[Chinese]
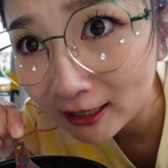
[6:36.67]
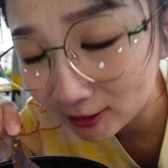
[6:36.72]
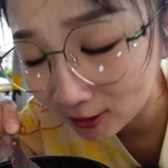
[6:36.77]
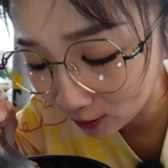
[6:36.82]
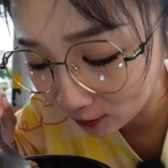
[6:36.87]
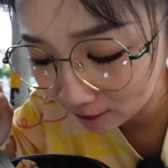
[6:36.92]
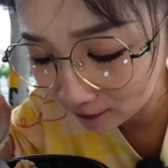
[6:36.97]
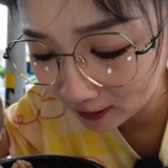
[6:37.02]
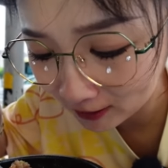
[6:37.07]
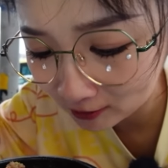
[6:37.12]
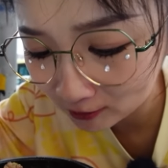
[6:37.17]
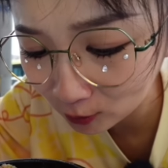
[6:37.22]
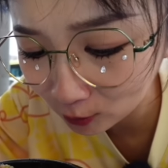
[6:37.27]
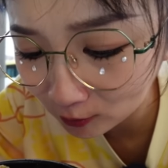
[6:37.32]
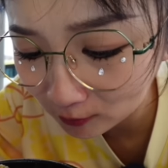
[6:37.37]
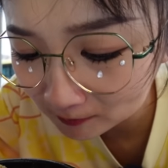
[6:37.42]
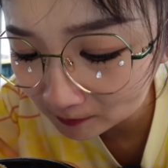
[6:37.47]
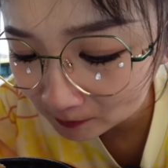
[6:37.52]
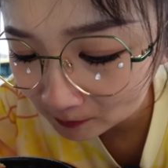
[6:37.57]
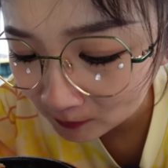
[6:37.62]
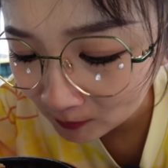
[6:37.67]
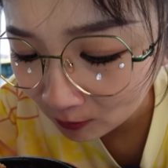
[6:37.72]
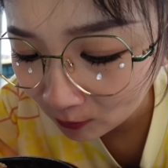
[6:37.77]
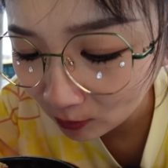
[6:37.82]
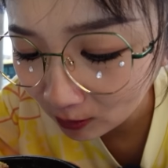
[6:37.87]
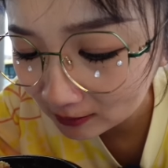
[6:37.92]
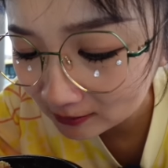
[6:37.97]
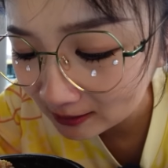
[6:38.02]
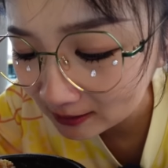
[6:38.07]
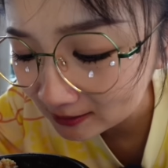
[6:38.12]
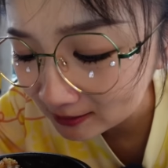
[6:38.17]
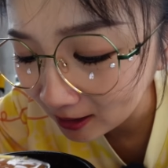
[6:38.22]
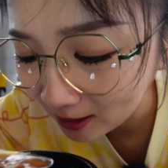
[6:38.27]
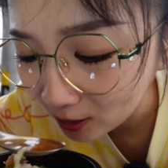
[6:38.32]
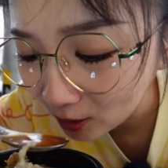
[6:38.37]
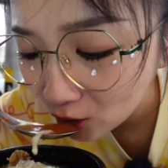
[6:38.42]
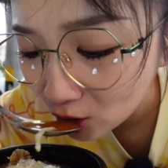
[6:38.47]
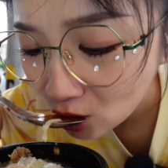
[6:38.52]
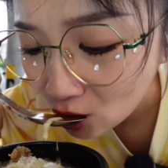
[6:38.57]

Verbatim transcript: 椒，反正就哇贼香。